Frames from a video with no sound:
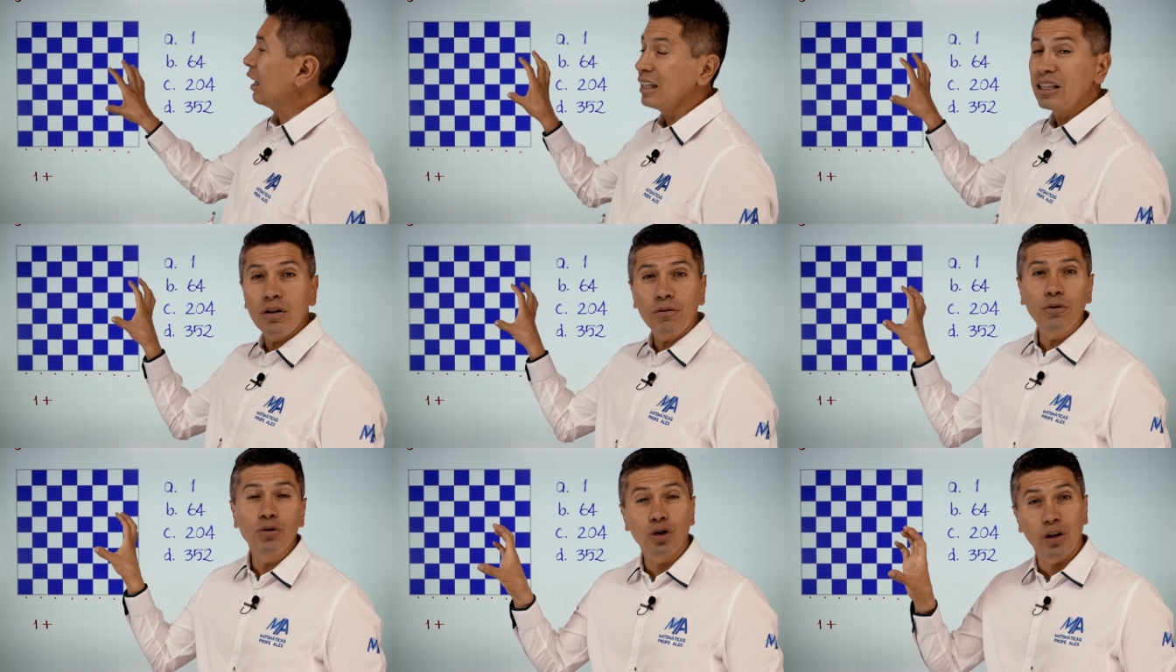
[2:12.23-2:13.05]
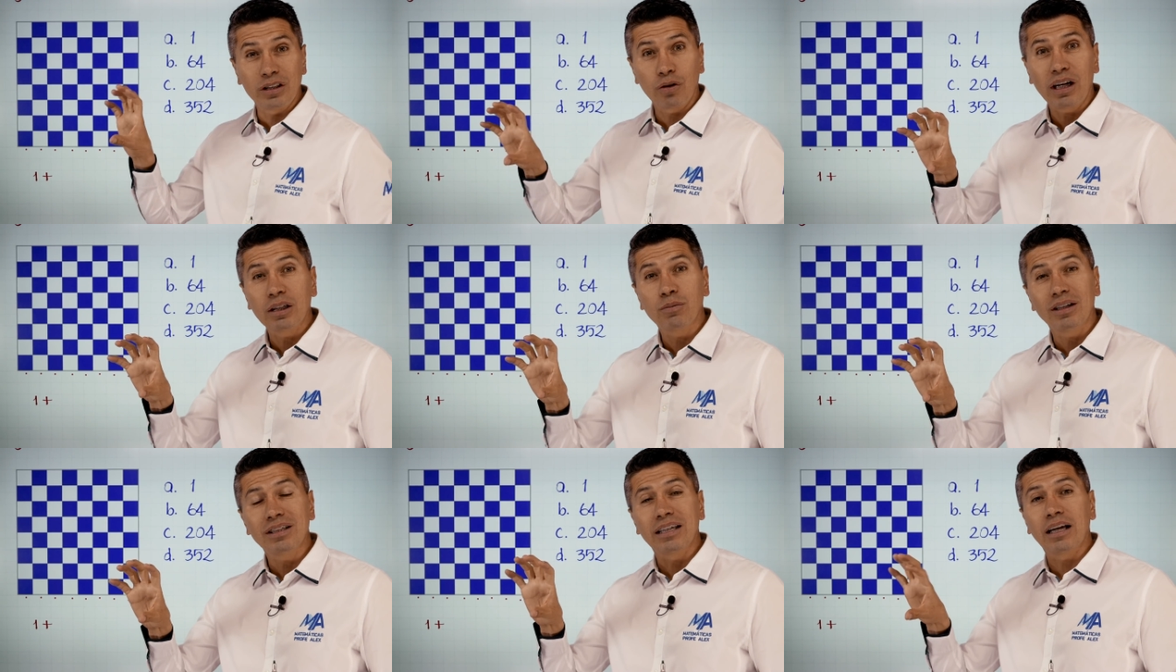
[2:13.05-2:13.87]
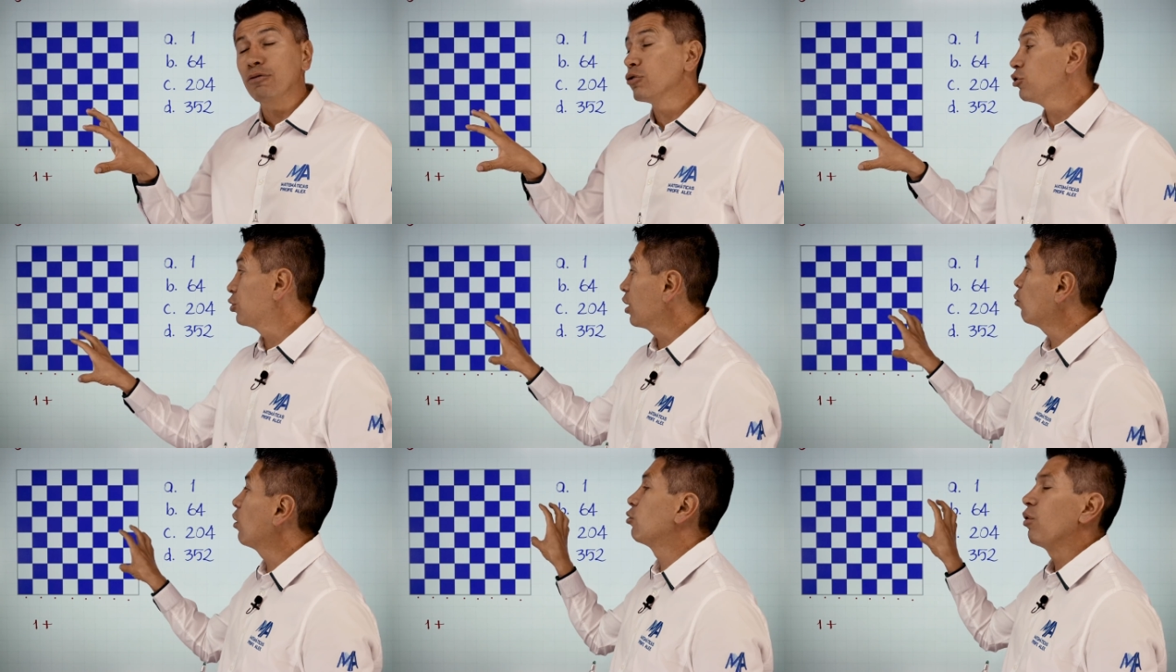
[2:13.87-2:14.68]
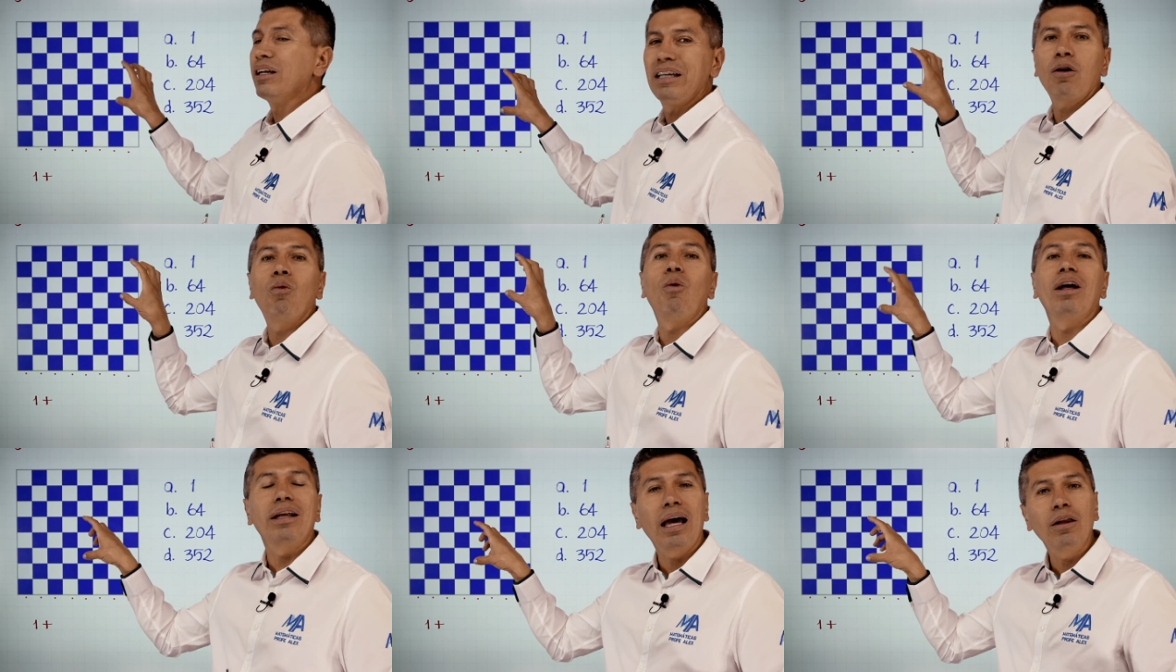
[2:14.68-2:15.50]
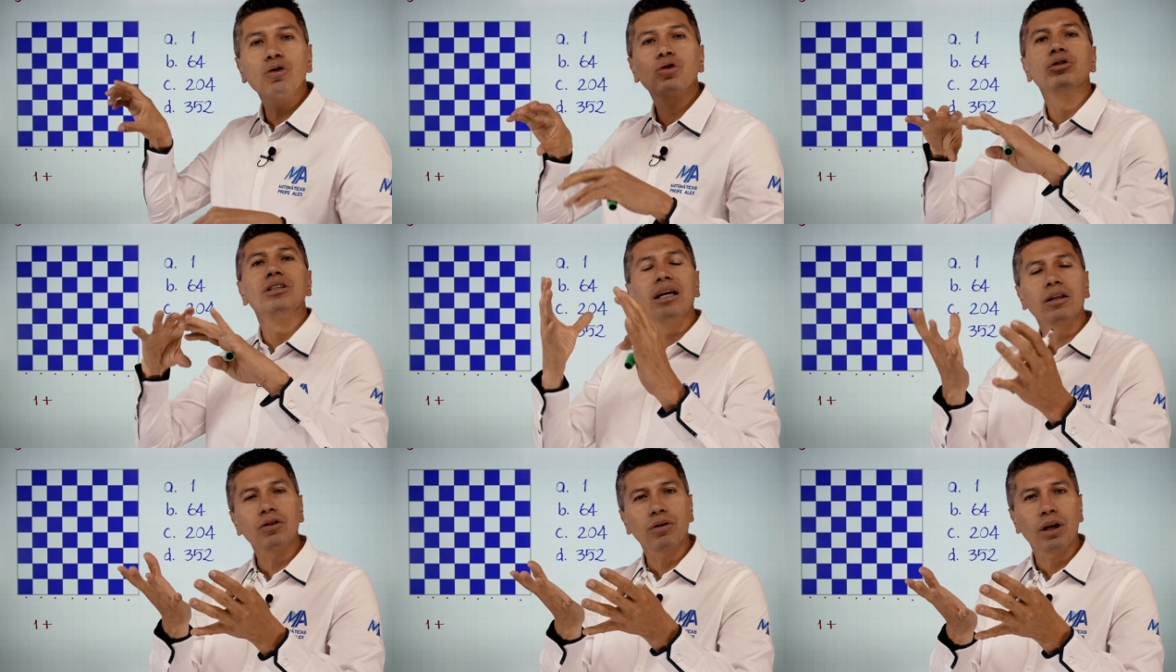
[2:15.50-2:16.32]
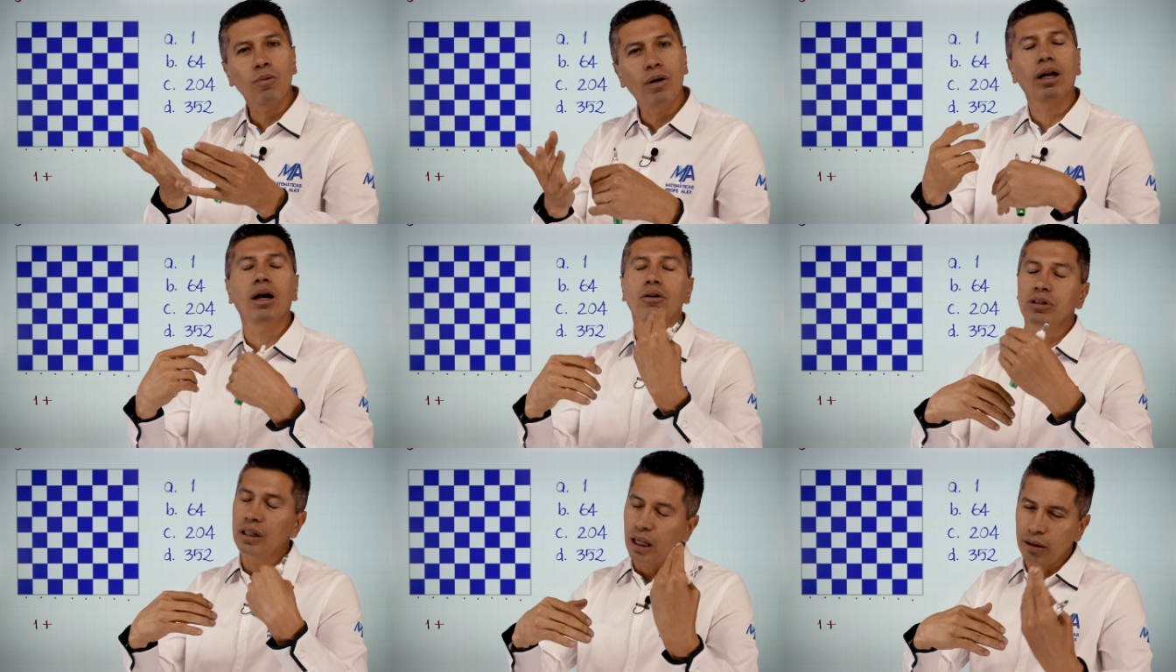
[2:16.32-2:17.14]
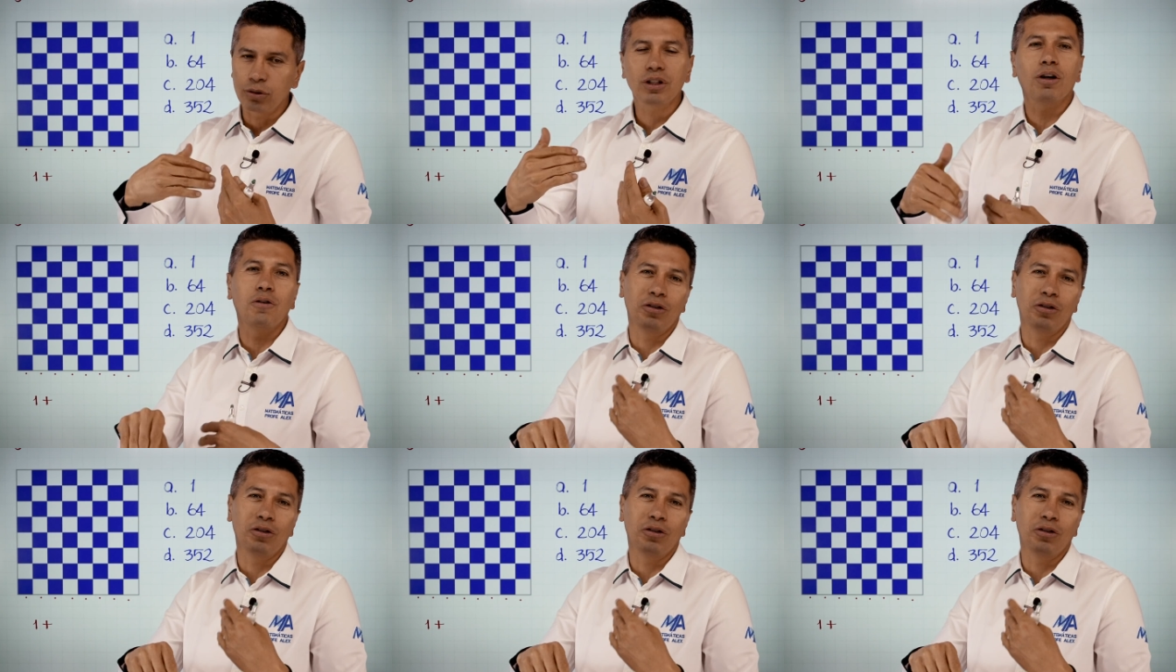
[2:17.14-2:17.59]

Esto, esto que les voy a enseñar funciona cuando haya cuadrados dentro de cuadrados y tenemos que